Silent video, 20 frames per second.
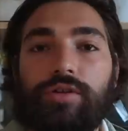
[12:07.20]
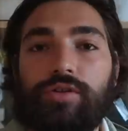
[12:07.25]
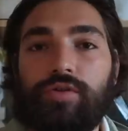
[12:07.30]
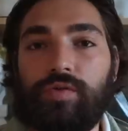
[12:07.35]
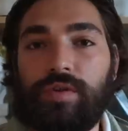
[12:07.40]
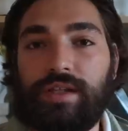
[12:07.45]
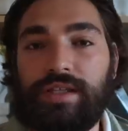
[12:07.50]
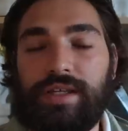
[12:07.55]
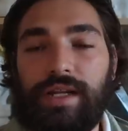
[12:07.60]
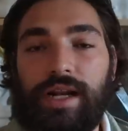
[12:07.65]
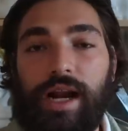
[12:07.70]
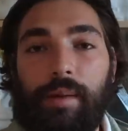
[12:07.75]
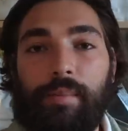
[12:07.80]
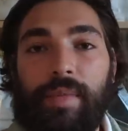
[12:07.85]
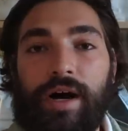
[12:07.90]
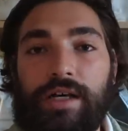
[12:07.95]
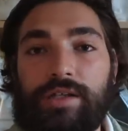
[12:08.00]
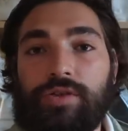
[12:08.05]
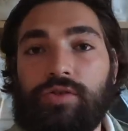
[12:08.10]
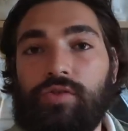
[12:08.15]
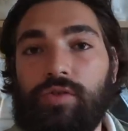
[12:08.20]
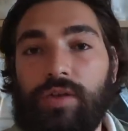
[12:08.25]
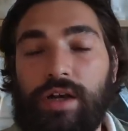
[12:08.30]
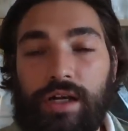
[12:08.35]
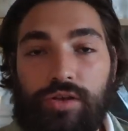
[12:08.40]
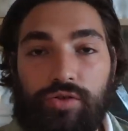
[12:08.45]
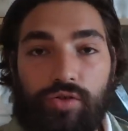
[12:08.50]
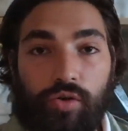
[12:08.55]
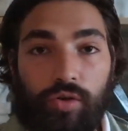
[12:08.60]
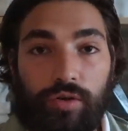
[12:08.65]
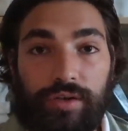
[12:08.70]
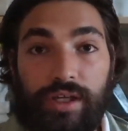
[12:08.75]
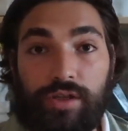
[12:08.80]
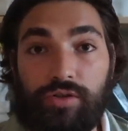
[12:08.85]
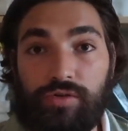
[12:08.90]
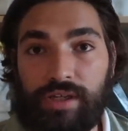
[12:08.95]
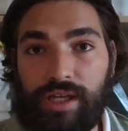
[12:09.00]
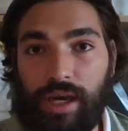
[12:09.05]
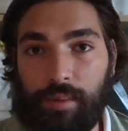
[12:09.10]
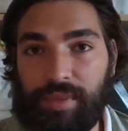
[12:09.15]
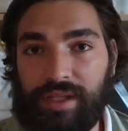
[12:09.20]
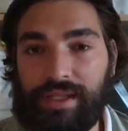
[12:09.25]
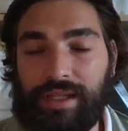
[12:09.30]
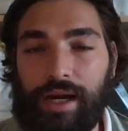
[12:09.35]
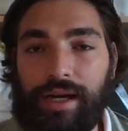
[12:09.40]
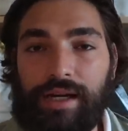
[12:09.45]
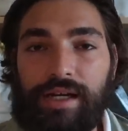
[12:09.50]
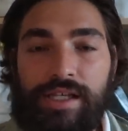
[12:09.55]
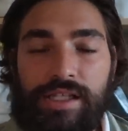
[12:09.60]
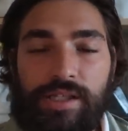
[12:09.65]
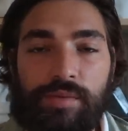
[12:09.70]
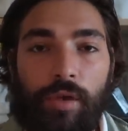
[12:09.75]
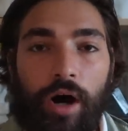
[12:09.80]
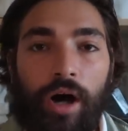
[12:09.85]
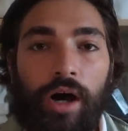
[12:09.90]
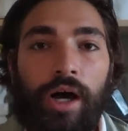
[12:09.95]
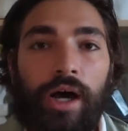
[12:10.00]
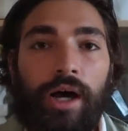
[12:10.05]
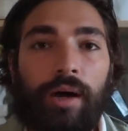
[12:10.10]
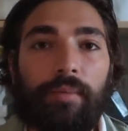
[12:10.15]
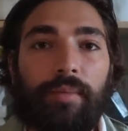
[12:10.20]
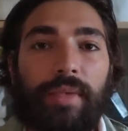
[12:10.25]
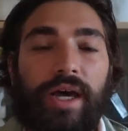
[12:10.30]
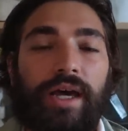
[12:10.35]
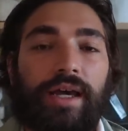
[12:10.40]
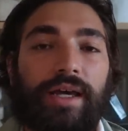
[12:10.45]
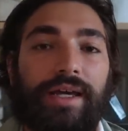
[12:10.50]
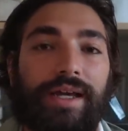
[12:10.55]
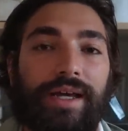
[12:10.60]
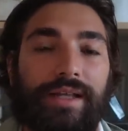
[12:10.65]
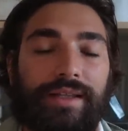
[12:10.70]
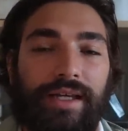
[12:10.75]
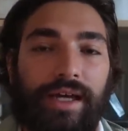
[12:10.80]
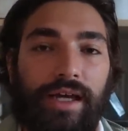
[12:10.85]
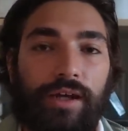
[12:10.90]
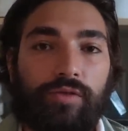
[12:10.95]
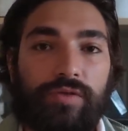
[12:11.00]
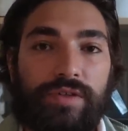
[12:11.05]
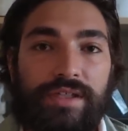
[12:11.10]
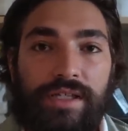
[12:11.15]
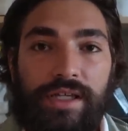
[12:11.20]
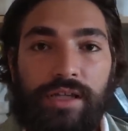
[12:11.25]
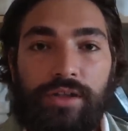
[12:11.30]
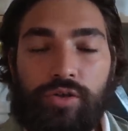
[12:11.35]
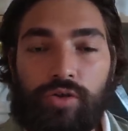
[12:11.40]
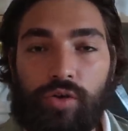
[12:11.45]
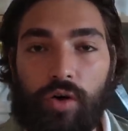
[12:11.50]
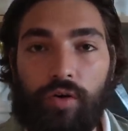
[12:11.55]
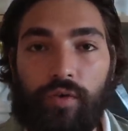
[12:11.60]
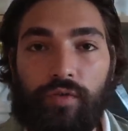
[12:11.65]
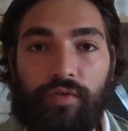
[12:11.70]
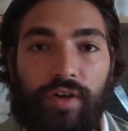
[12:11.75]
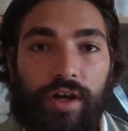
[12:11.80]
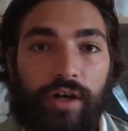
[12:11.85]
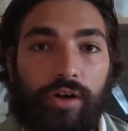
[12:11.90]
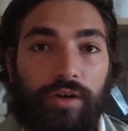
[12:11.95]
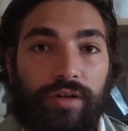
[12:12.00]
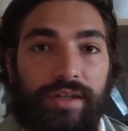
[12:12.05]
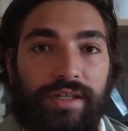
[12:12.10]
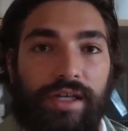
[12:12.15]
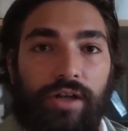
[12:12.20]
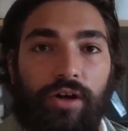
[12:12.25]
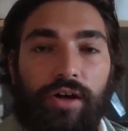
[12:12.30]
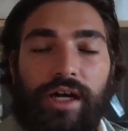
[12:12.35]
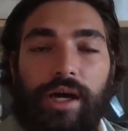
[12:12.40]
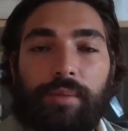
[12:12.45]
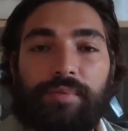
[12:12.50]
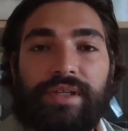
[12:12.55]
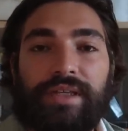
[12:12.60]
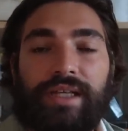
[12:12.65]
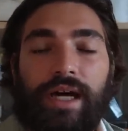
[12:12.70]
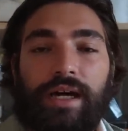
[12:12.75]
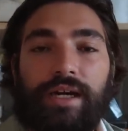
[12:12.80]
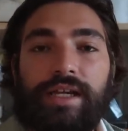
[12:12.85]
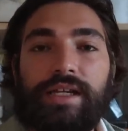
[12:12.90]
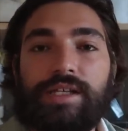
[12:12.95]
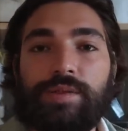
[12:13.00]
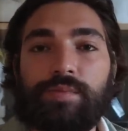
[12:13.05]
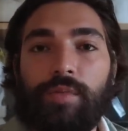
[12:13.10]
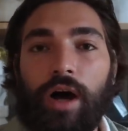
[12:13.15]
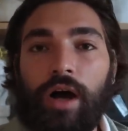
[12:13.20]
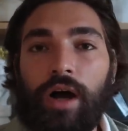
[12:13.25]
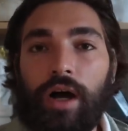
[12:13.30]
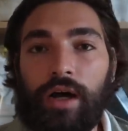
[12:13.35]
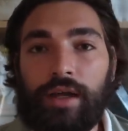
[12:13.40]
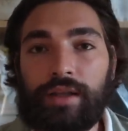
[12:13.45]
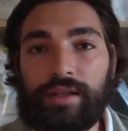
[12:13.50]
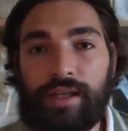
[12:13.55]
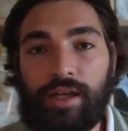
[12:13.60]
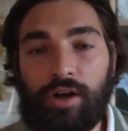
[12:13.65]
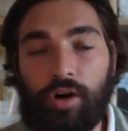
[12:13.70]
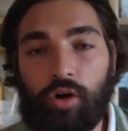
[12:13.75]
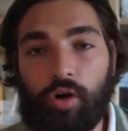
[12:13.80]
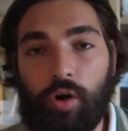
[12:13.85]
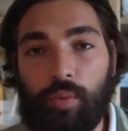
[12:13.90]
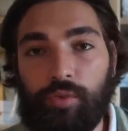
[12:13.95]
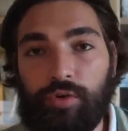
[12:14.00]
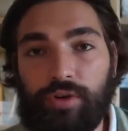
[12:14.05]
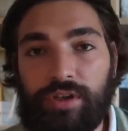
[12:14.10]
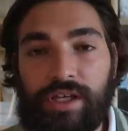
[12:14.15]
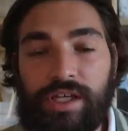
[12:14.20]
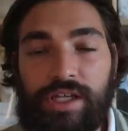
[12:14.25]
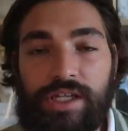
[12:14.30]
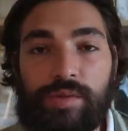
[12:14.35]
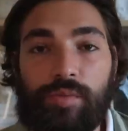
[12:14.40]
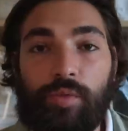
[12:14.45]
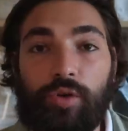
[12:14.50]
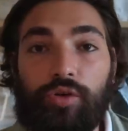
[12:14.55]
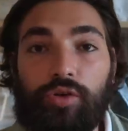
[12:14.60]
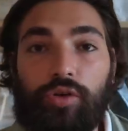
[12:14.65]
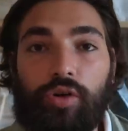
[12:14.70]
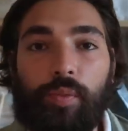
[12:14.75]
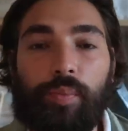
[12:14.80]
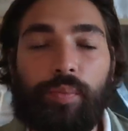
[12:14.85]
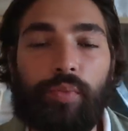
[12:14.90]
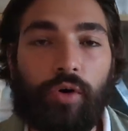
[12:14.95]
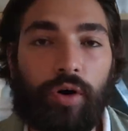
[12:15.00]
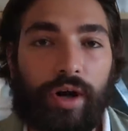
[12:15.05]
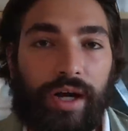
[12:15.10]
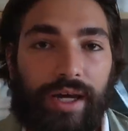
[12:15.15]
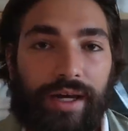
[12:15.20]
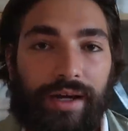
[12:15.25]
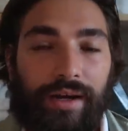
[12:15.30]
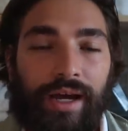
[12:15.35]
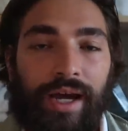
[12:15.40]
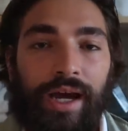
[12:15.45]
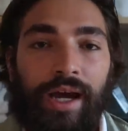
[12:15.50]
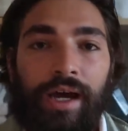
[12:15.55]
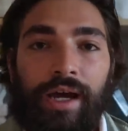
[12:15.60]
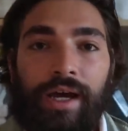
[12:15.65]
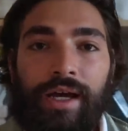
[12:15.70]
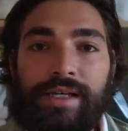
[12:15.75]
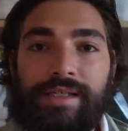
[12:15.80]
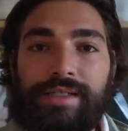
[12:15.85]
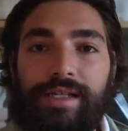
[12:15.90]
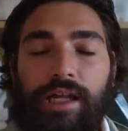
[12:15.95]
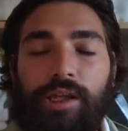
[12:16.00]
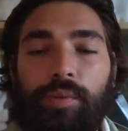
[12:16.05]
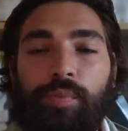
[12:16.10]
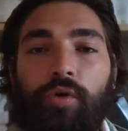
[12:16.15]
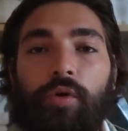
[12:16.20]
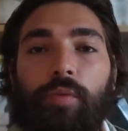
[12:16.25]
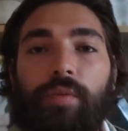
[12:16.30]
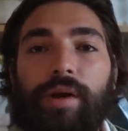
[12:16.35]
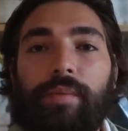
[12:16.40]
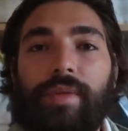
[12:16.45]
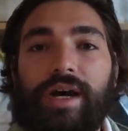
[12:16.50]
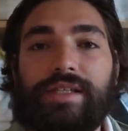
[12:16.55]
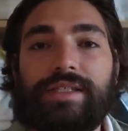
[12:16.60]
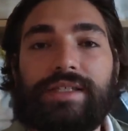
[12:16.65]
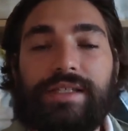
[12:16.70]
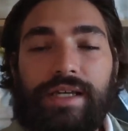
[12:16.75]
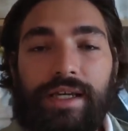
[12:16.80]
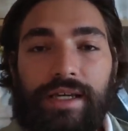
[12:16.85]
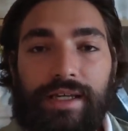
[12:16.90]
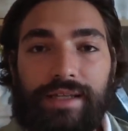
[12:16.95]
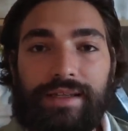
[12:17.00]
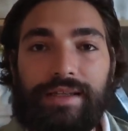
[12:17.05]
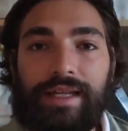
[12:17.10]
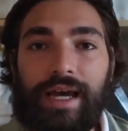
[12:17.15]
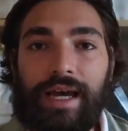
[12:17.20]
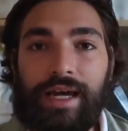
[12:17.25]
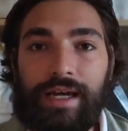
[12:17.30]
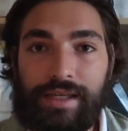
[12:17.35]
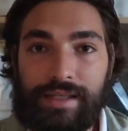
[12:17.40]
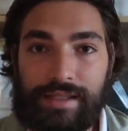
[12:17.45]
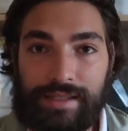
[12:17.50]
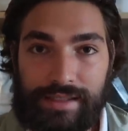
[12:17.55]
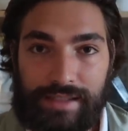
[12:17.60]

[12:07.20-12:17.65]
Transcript: ensuite, il a basculé du côté du capitalisme mais il est très lucide sur le fait que ni le capitalisme ni le communisme ne peut régler cette problématique des